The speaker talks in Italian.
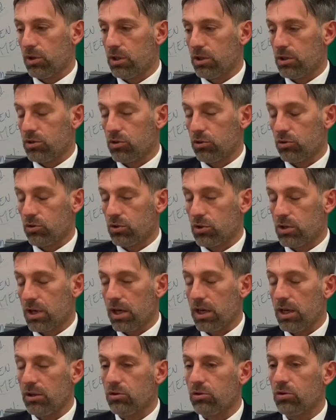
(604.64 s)
il
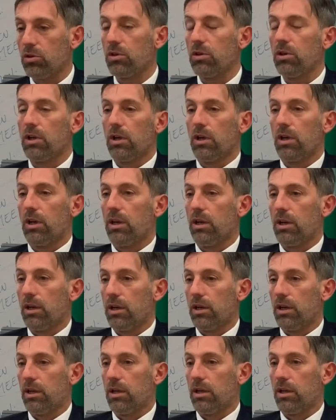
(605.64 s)
sottoscritto,
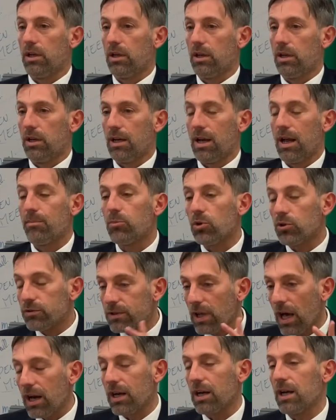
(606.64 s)
eh,
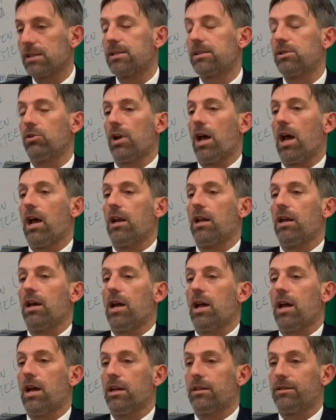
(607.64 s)
l'ammontare nazionale
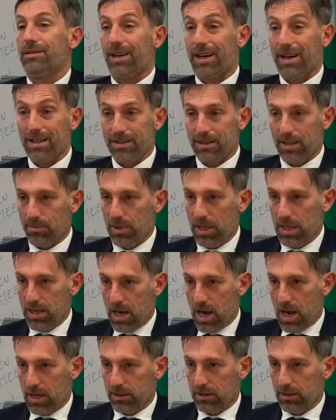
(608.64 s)
è 30
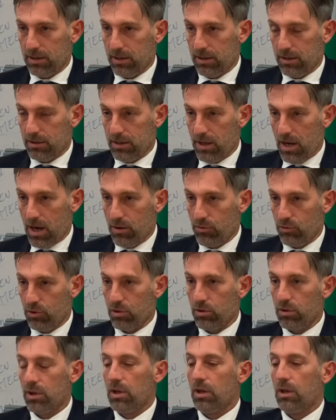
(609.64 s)
miliardi di
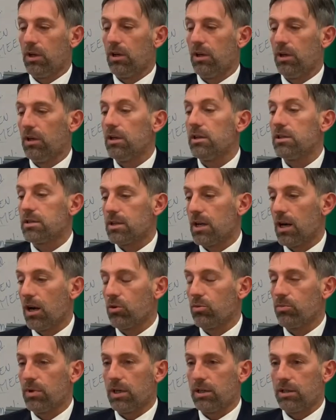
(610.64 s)
euro. Eh, se la
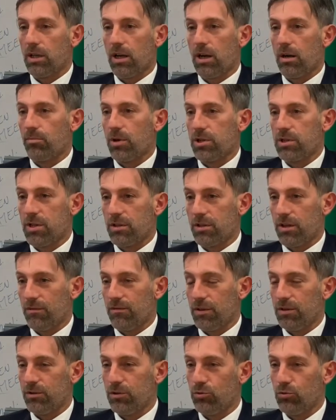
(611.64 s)
Lombardia rappresenta il
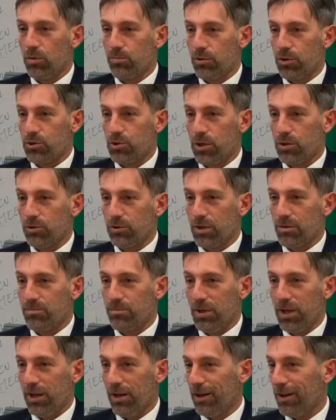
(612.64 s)
22% del
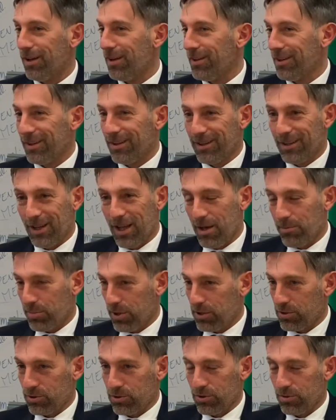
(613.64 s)
PIL,
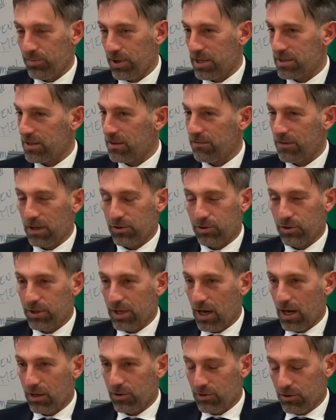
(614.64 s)
e sono presti fatti i
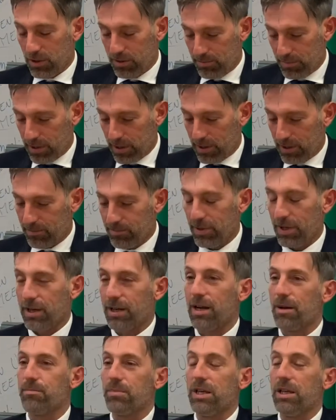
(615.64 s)
calcoli per, per
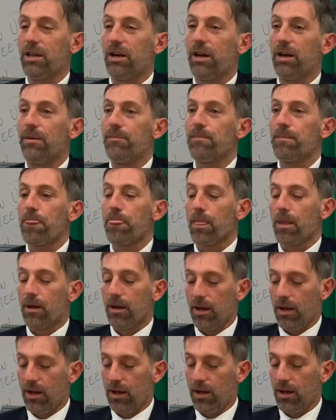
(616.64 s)
capire
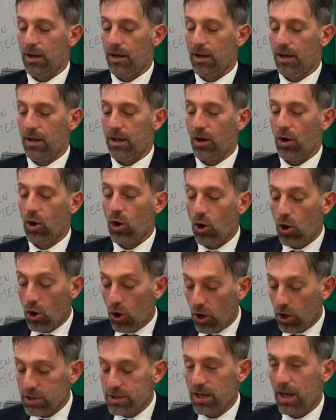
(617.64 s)
eh,
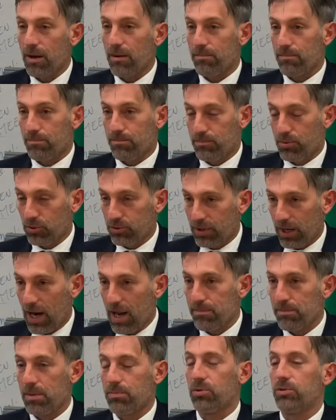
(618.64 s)
cosa
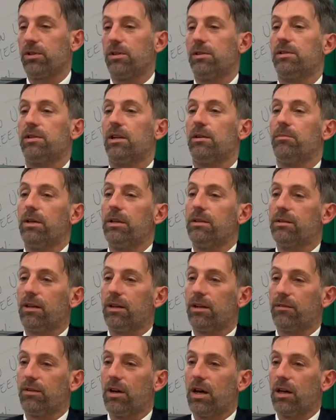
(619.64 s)
potrebbe potenzialmente
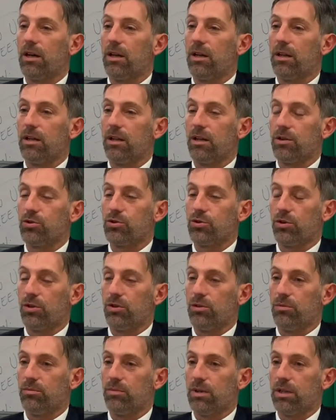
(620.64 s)
arrivare in regione
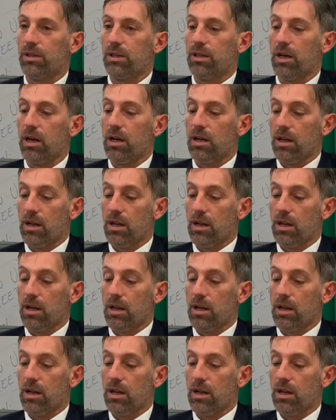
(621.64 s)
Lombardia.